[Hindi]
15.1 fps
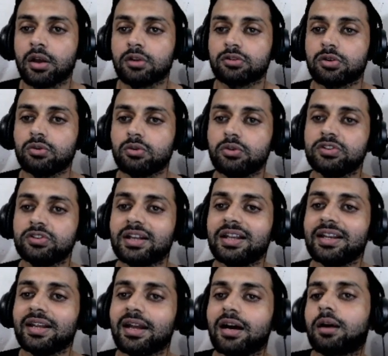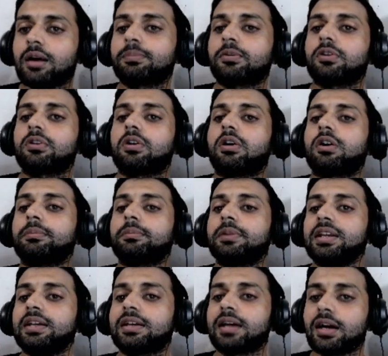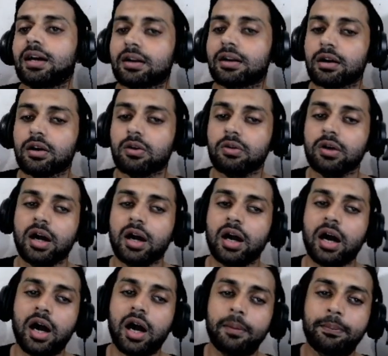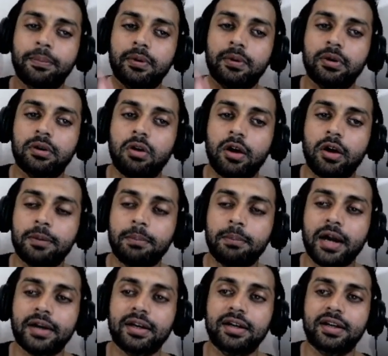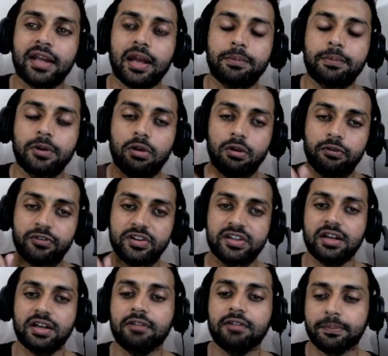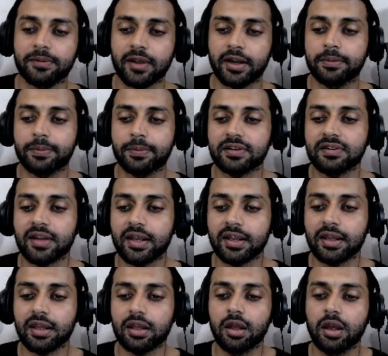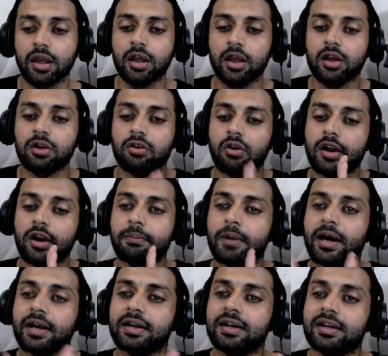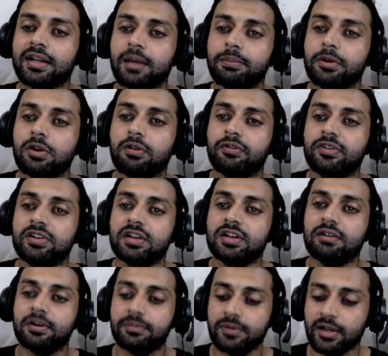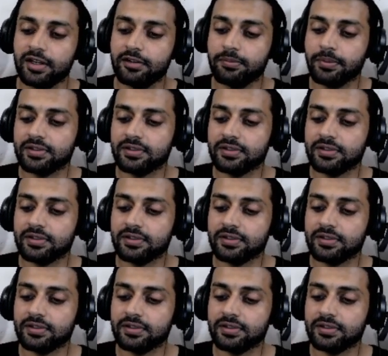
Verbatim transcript: तो उसके लिए आपको नॉर्मली क्या करना होगा आप कॉइन मार्केट कैप की ऑफिशियल वेबसाइट पर जाएंगे कॉइन मार्केट कैप की ऑफिशियल वेबसाइट पर